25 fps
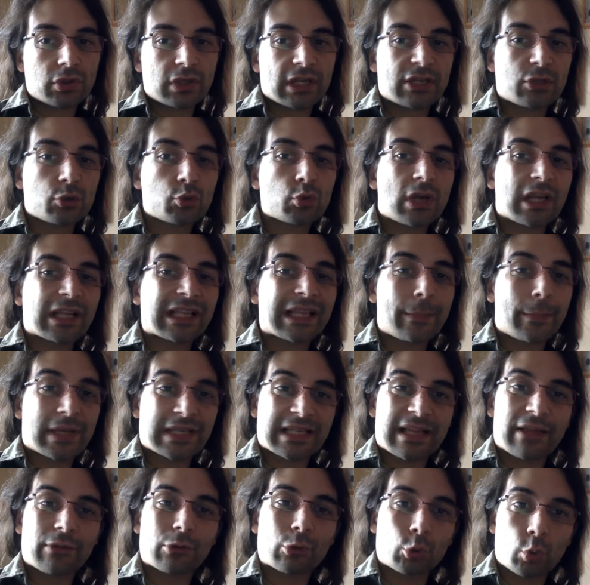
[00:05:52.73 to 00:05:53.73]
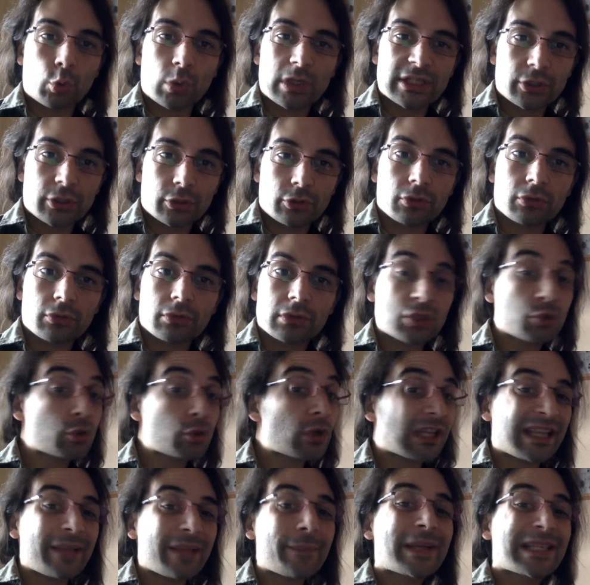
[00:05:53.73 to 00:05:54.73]
Es un antepasado nuestro, es un
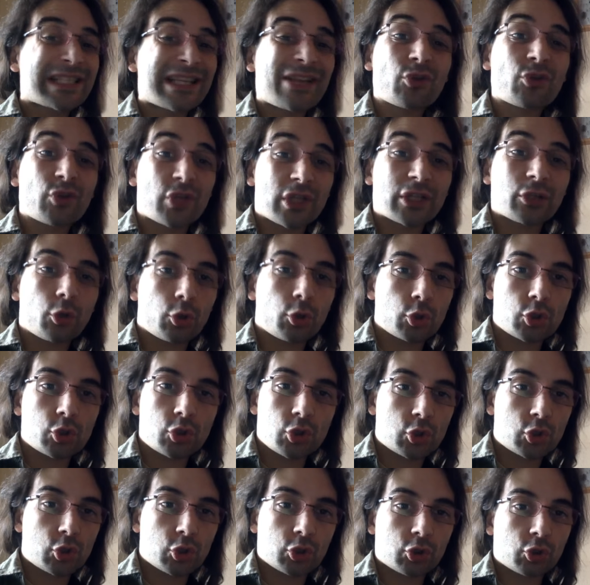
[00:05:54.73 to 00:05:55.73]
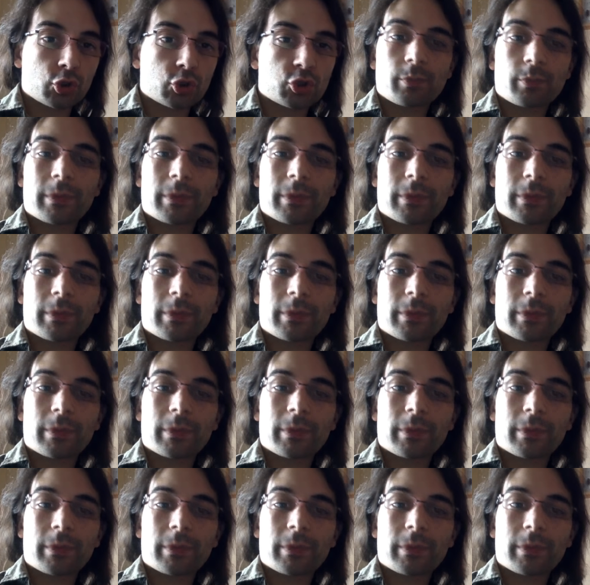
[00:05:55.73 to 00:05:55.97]
antepasado de todos nosotros,